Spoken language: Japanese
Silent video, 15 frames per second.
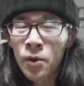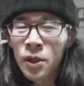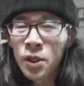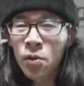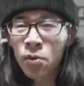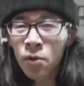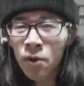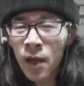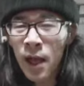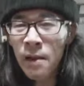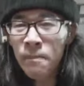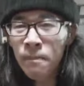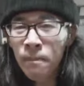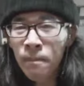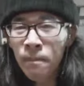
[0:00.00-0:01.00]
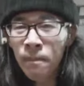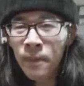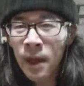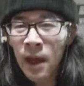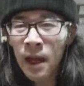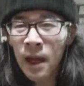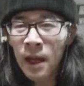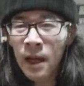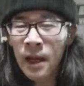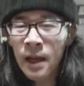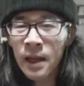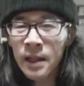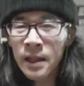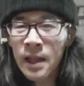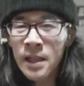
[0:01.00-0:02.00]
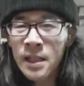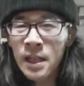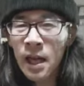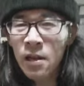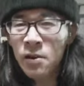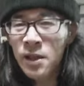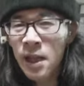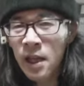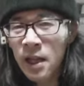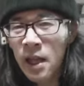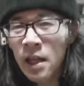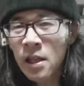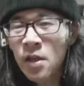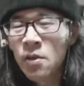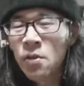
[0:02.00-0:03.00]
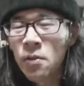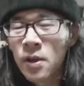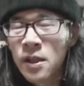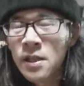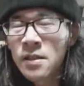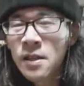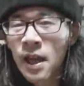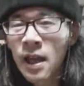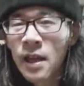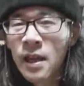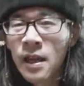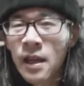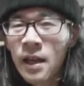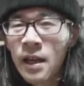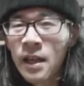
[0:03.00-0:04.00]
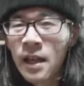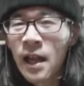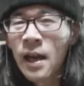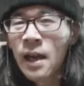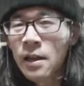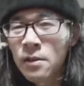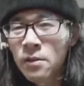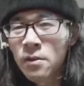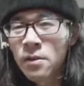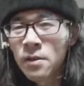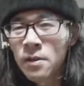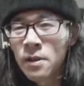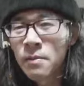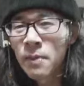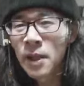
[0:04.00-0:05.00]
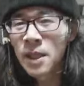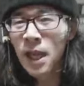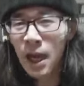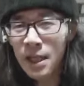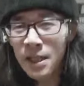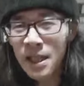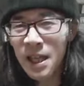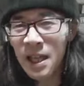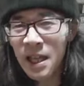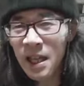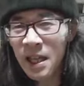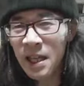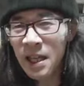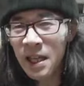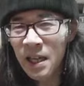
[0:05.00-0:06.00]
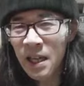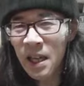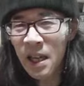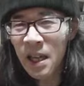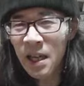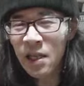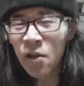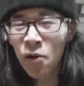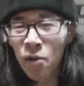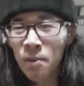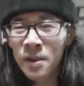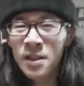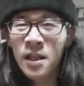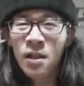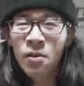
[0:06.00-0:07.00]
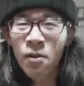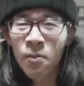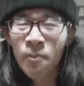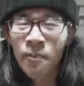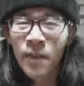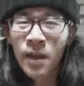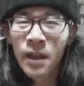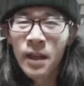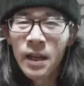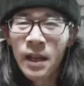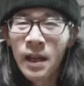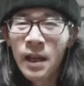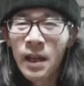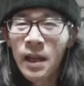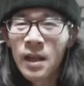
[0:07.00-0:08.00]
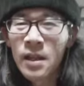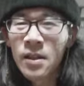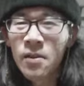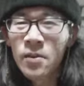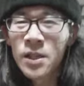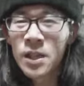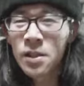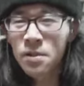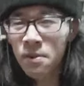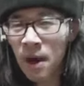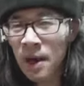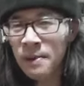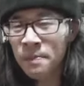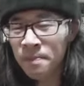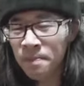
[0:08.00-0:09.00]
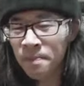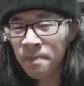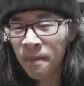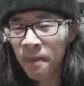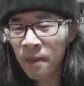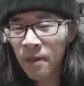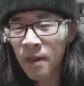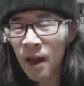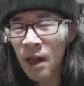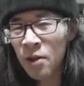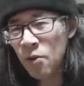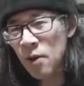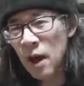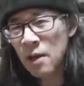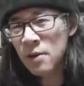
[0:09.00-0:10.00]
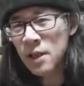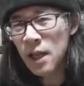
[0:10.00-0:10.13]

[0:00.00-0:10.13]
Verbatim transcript: 仕事で、えー、電子回路設計っていうのはですね、えー、長らく、まあ、四半世紀やっておりますけど、えー、っと実はあの学